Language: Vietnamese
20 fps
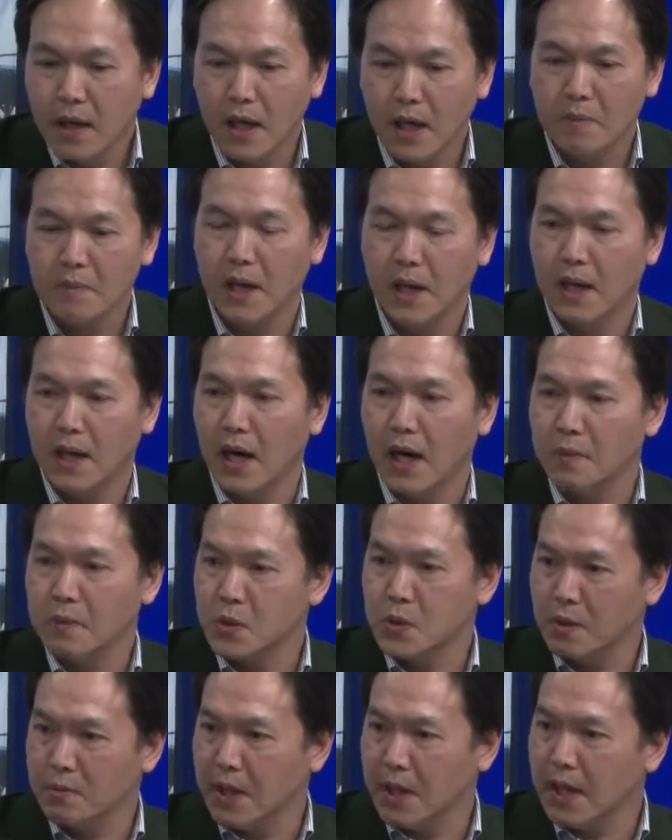khi mà
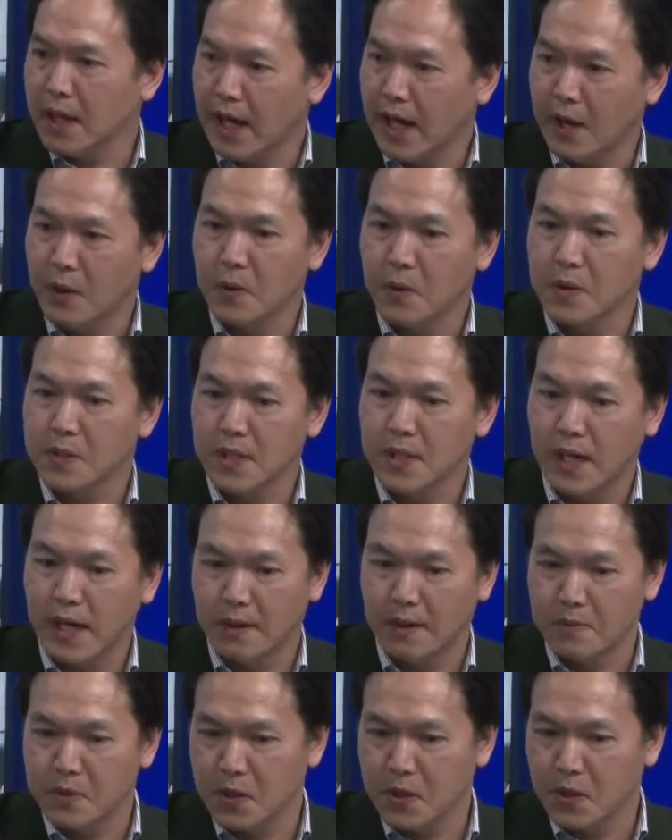áp suất bị cao sẽ
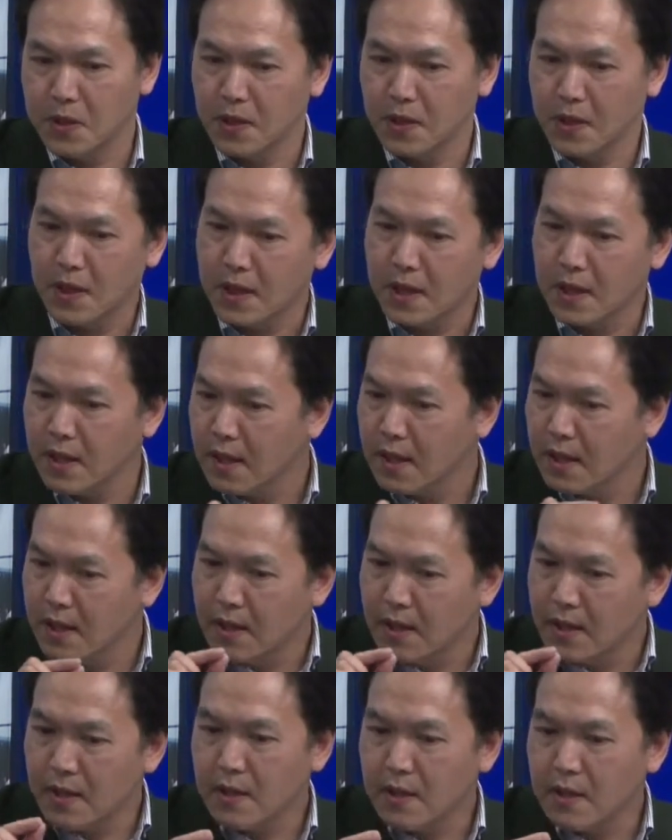làm cho những cái
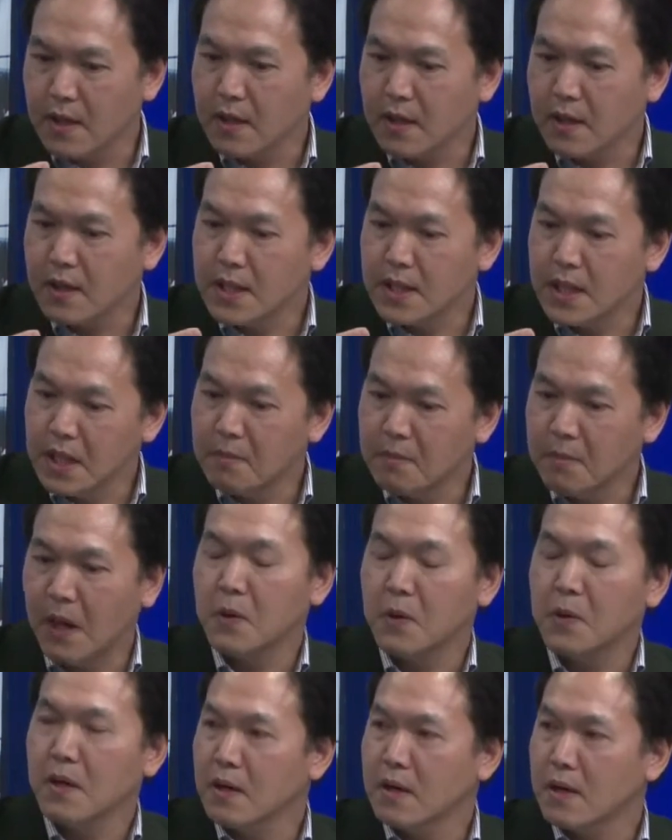những cái tia
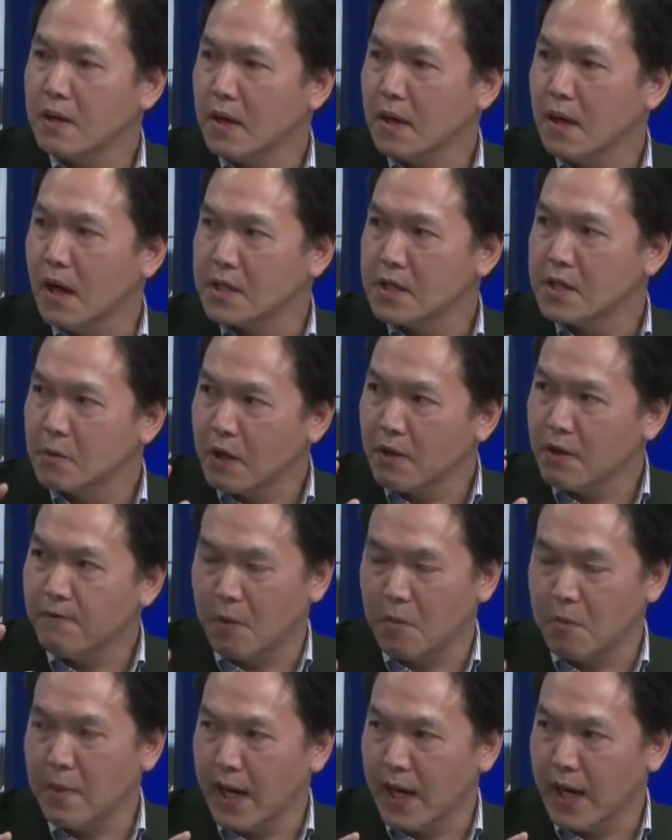máu đó, đó ở trong cái
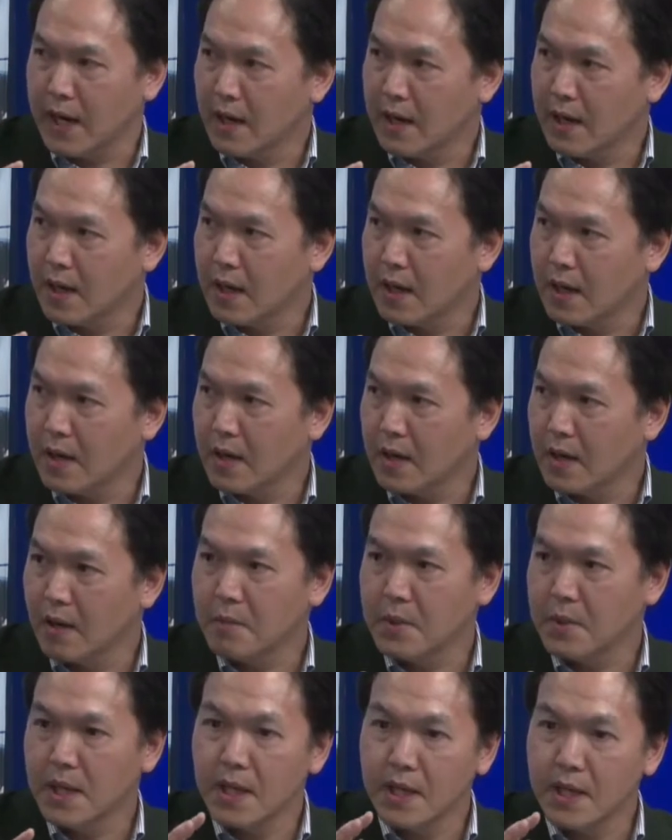võng mạc
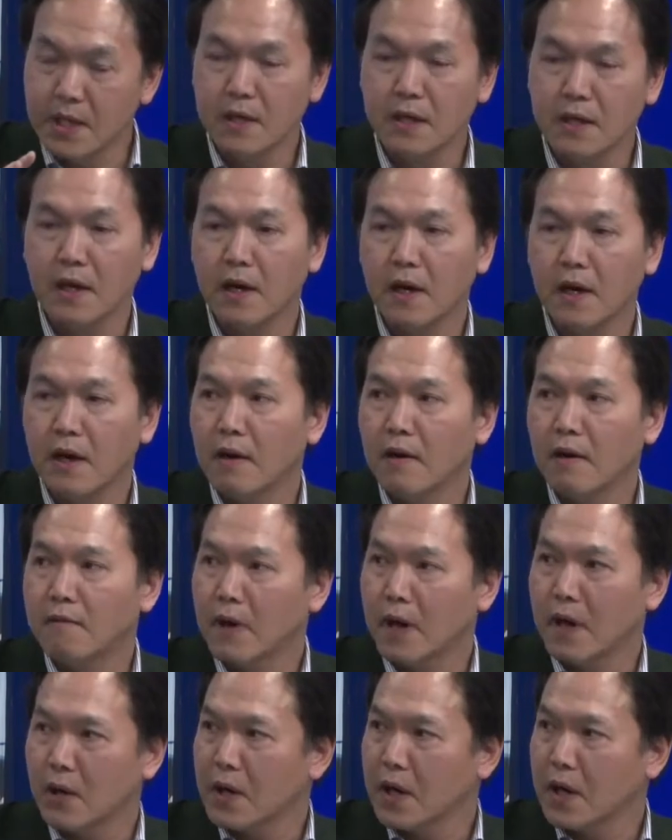nó bị hư
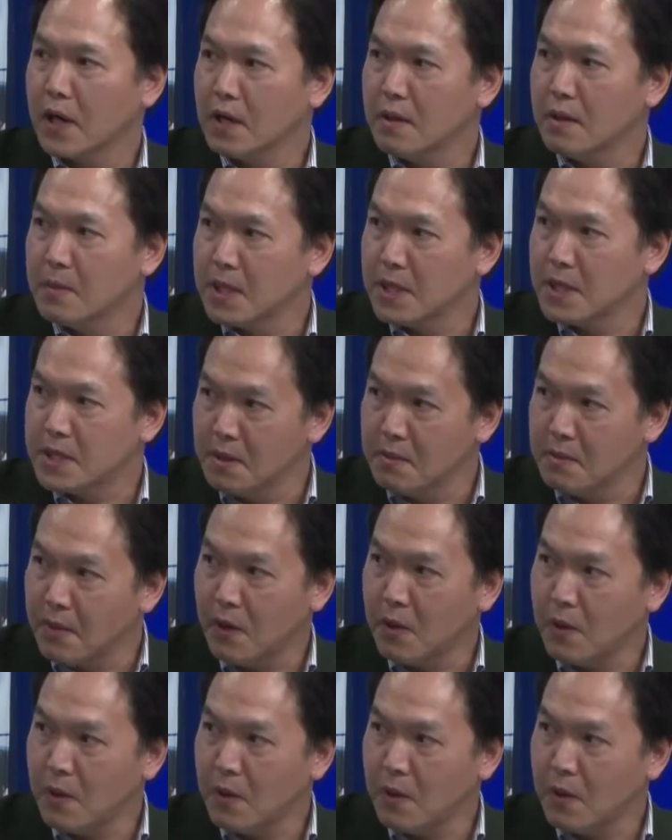và có khi nó bị rỉ